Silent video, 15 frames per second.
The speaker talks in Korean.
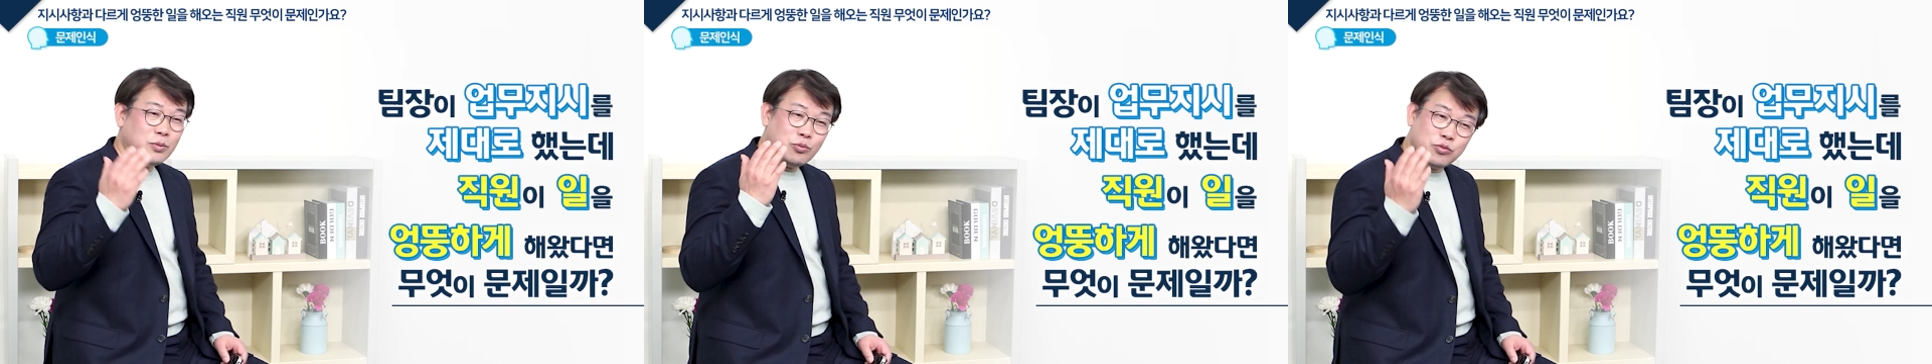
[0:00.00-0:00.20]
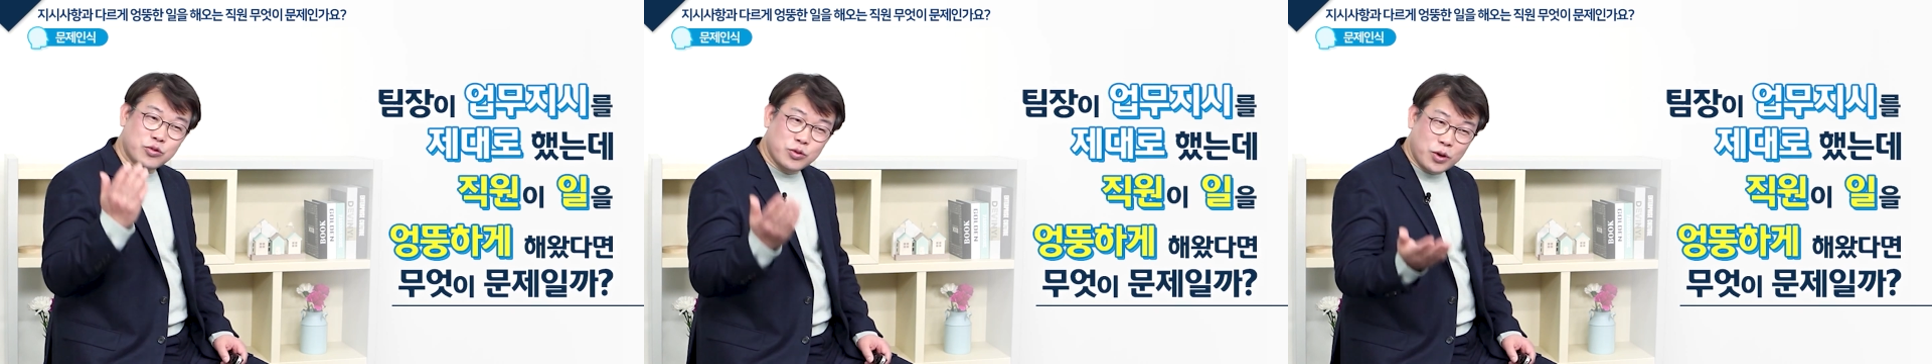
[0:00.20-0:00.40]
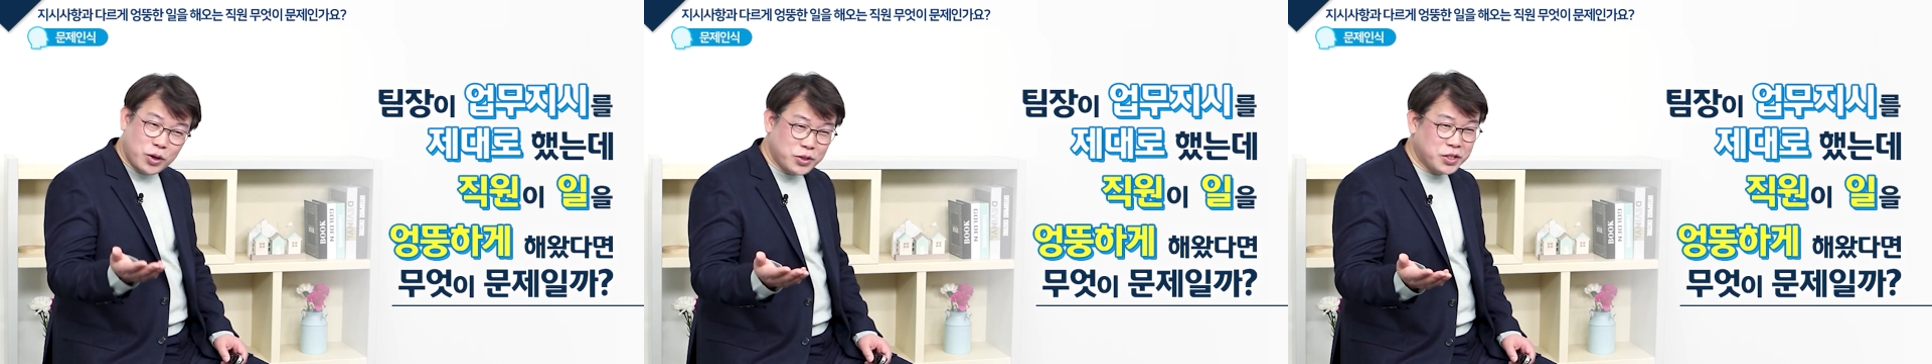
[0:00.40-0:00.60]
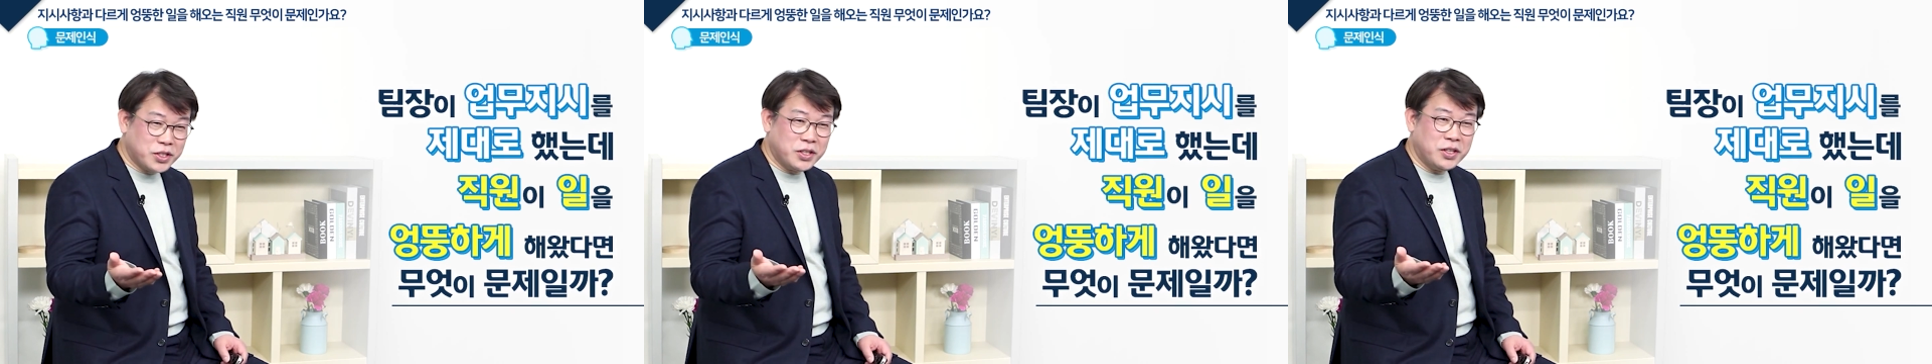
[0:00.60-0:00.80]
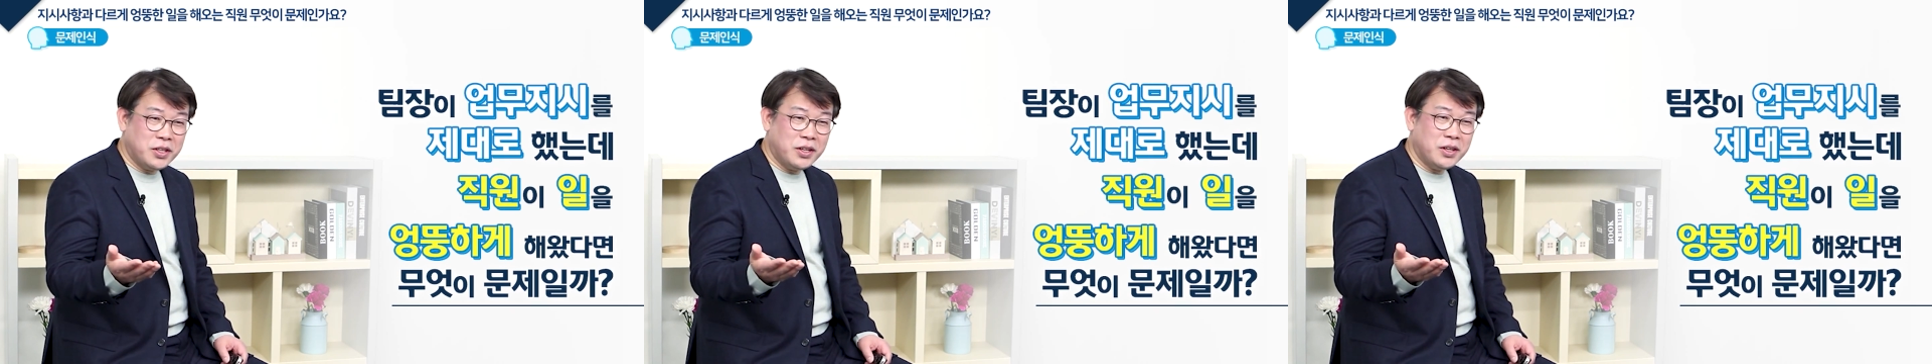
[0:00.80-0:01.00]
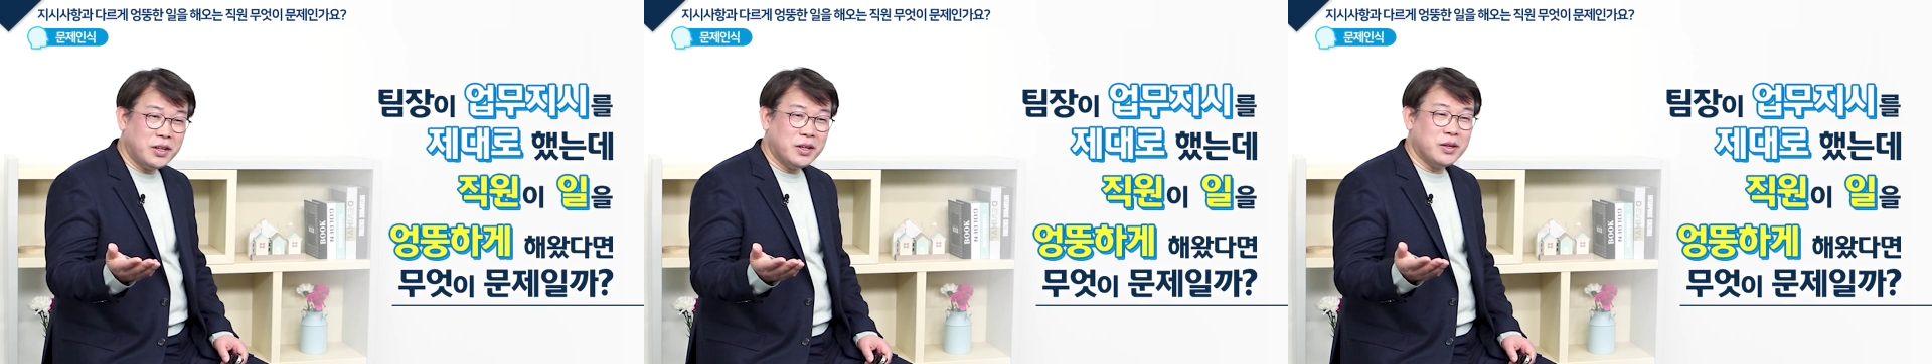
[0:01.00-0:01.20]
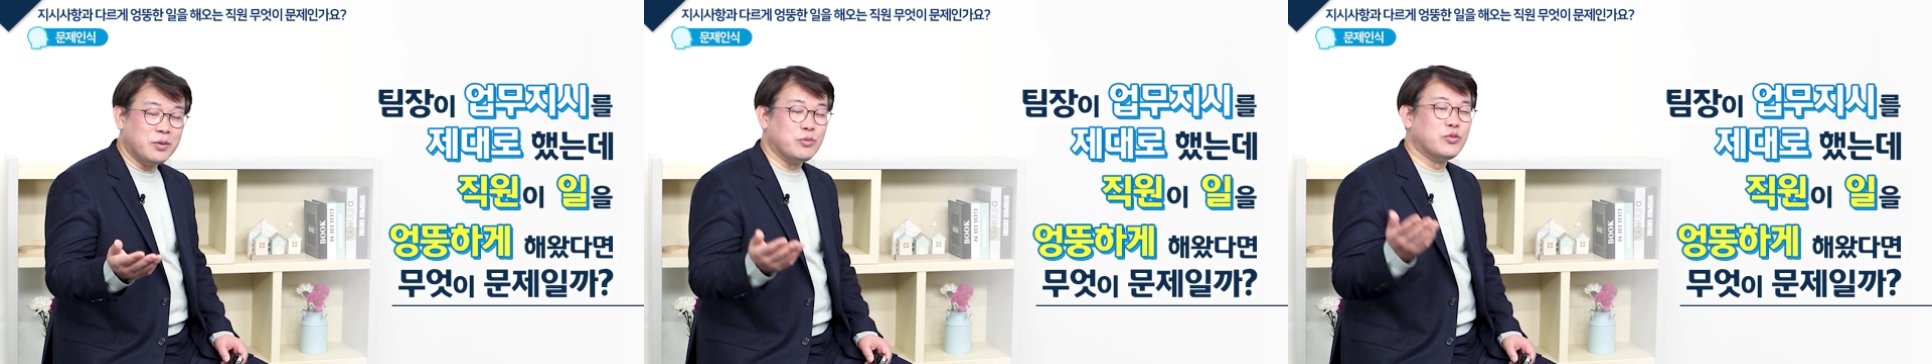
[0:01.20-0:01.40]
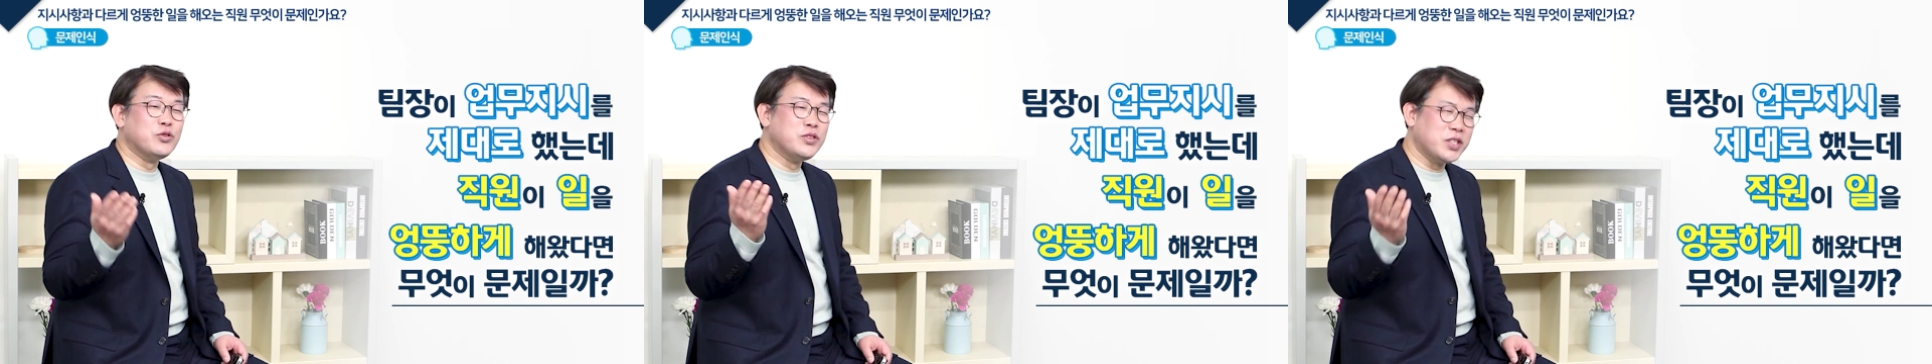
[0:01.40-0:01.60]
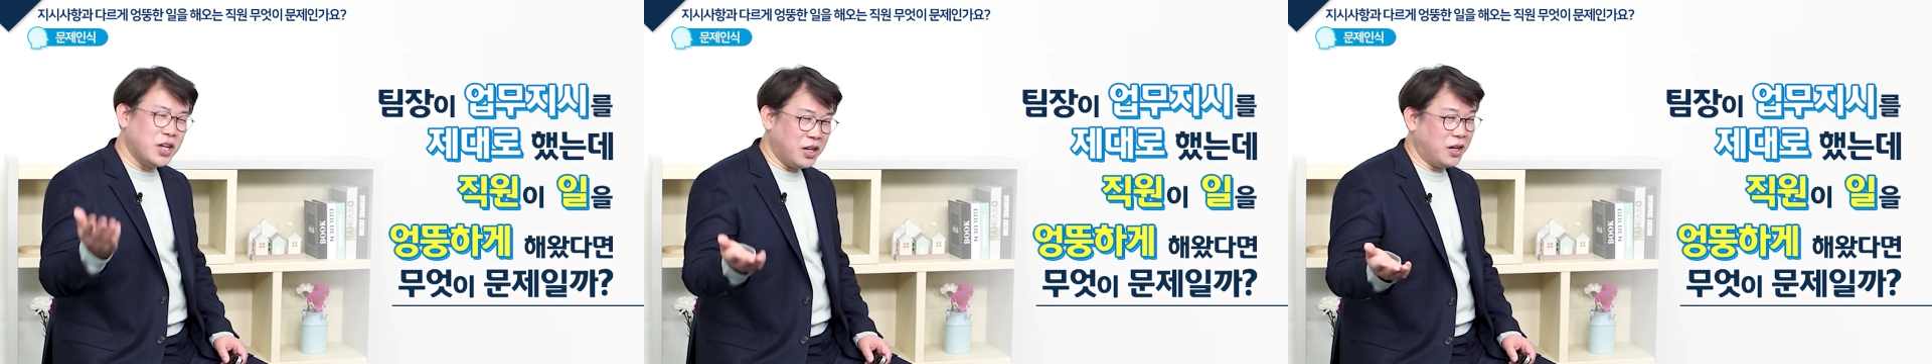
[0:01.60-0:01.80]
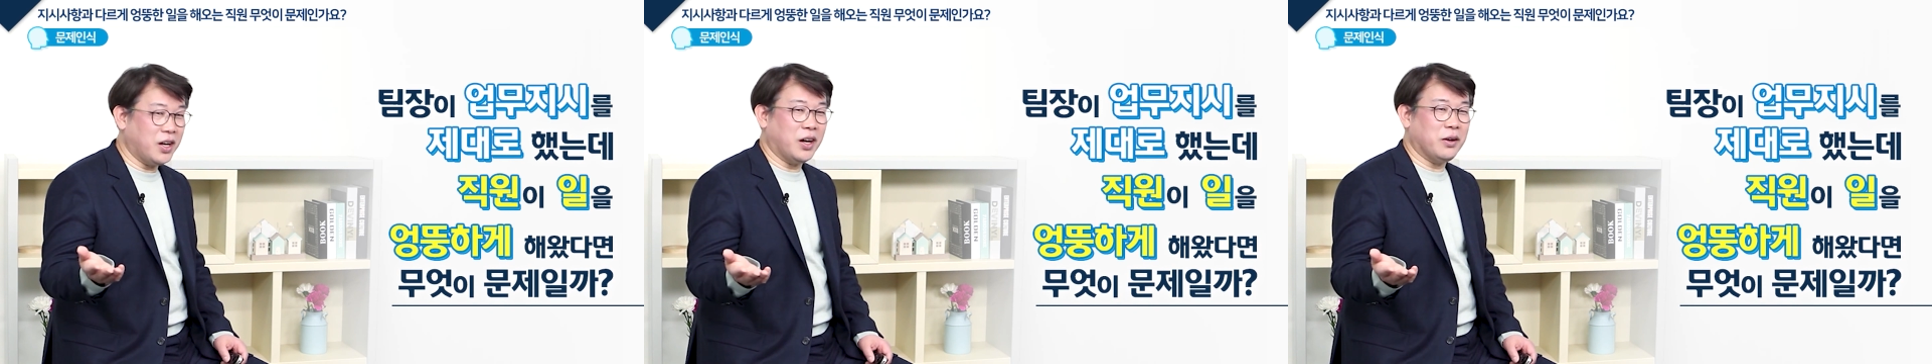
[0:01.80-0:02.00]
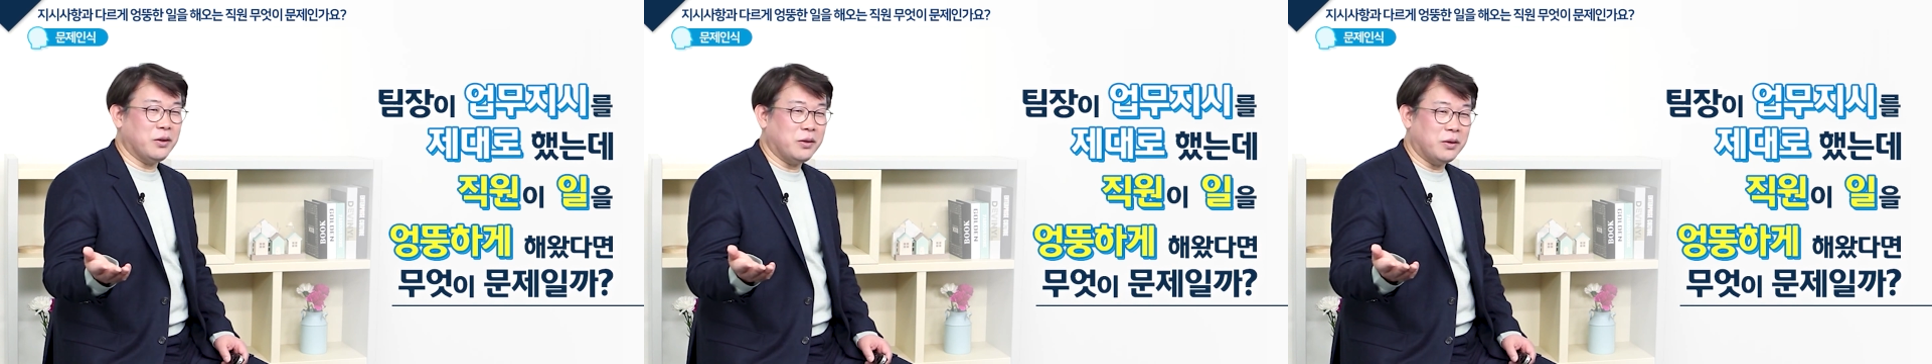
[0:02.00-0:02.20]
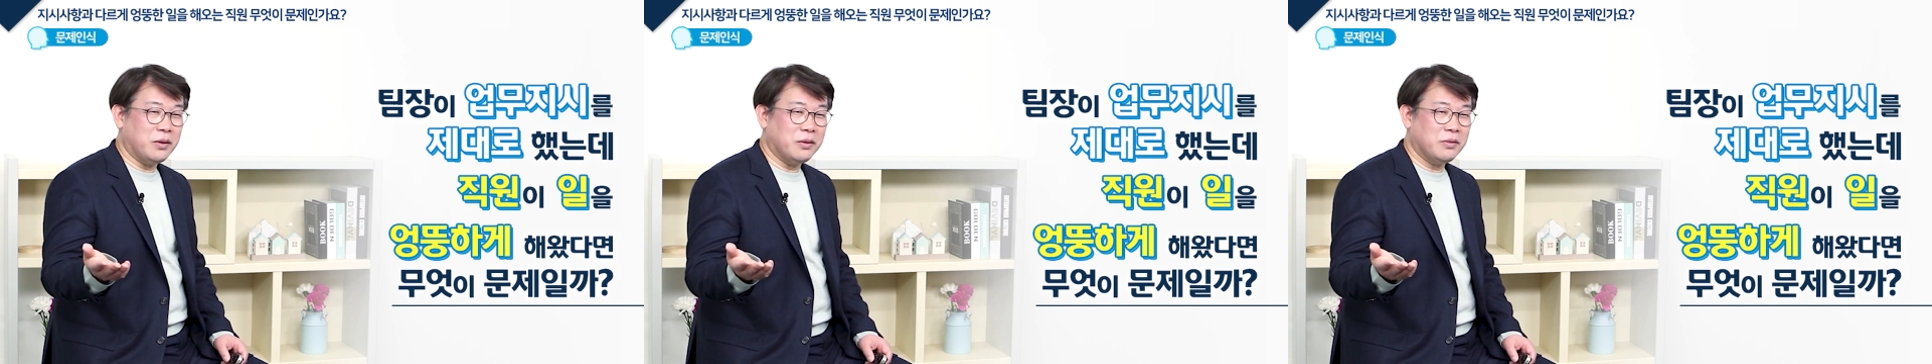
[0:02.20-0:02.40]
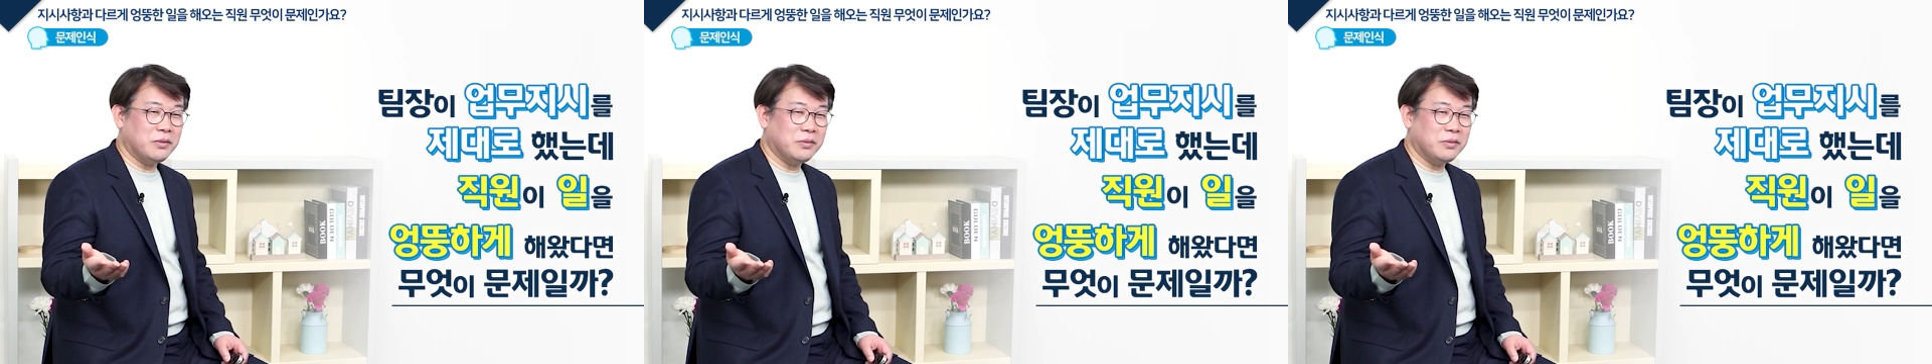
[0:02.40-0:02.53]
무엇이 문제일까요?